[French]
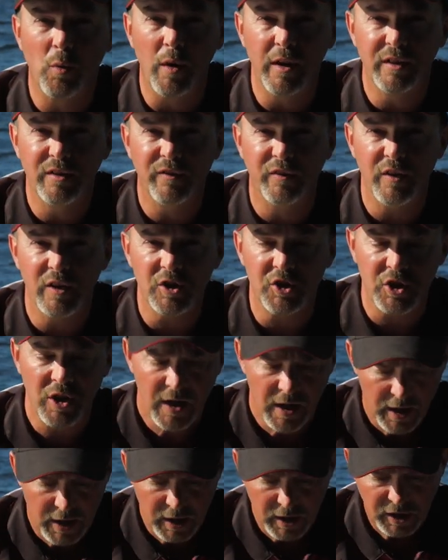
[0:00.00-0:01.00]
whitefish,
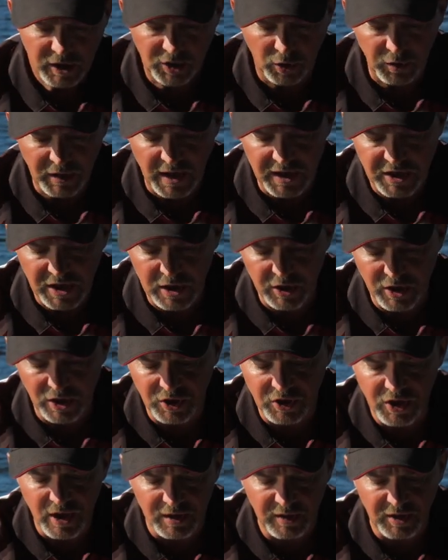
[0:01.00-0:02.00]
qui sont en quelque
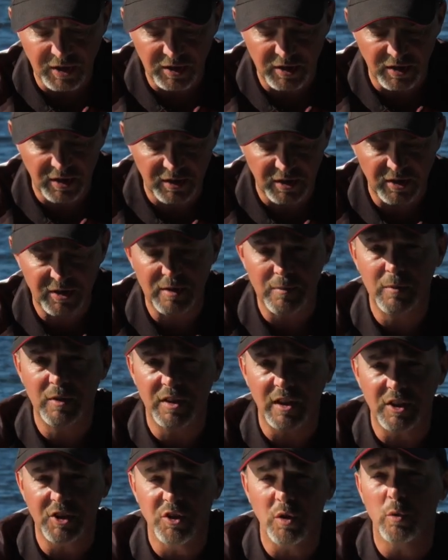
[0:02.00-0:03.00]
sorte des,
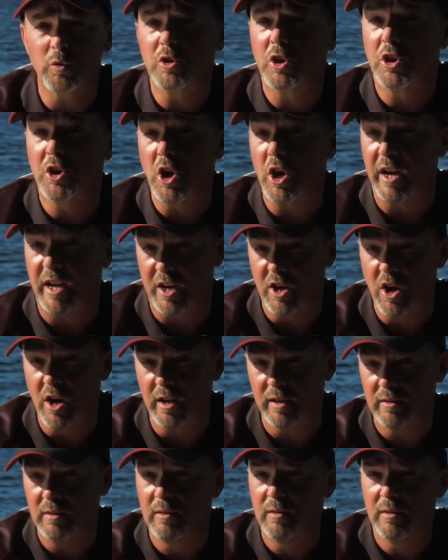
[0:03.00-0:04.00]
imitations de
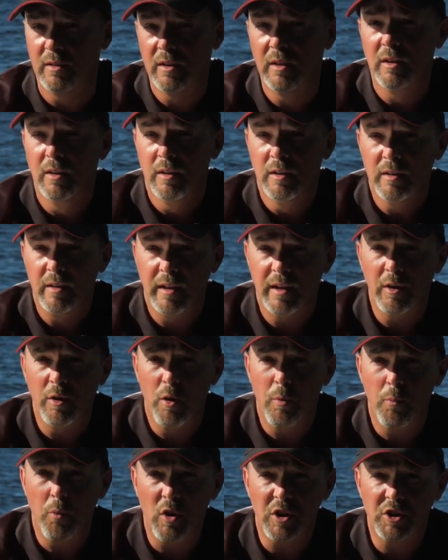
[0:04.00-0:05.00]
corégone.
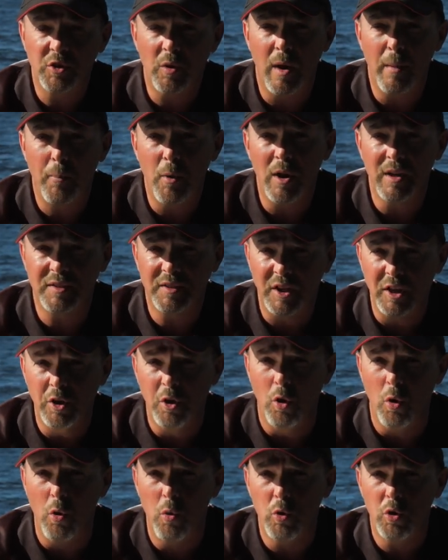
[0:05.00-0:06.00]
Hein. un poisson à pas assez
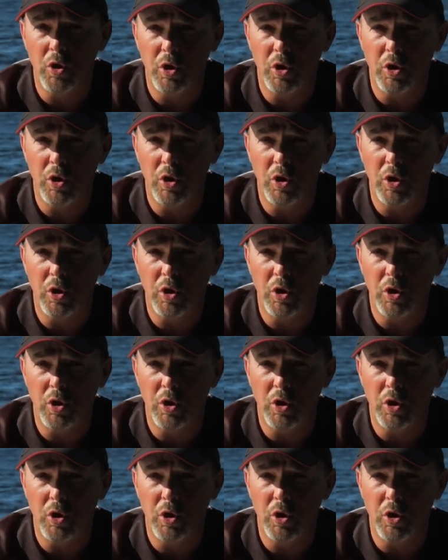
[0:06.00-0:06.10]
gros